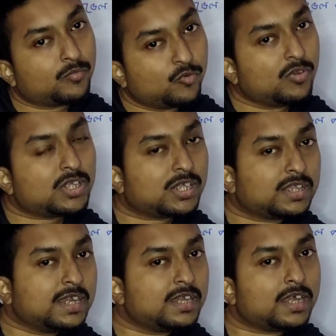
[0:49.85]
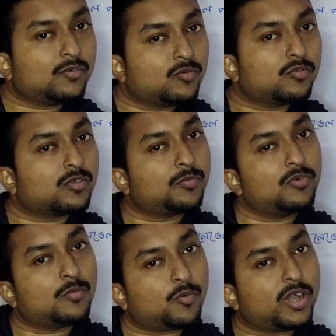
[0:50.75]
মূল যে তিনটে
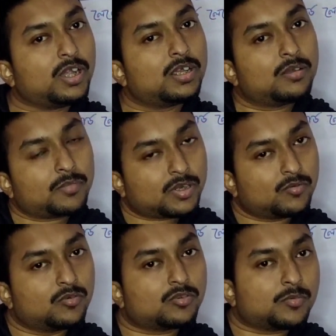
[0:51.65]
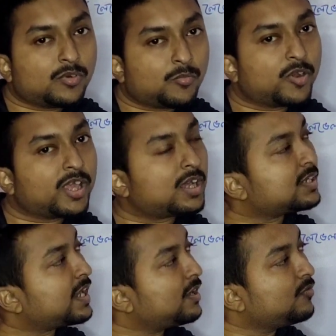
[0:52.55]
গুরুত্বপূর্ণ পয়েন্ট বা গুরুত্বপূর্ণ পরীক্ষা
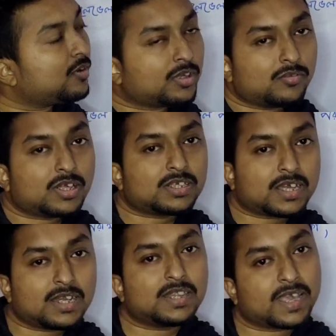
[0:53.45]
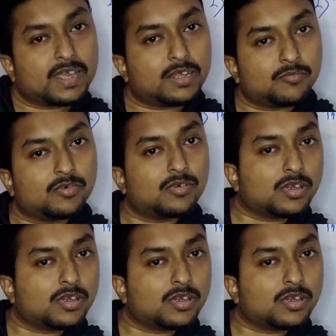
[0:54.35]
সেইগুলো কিন্তু আজ এখানে দেখে নেব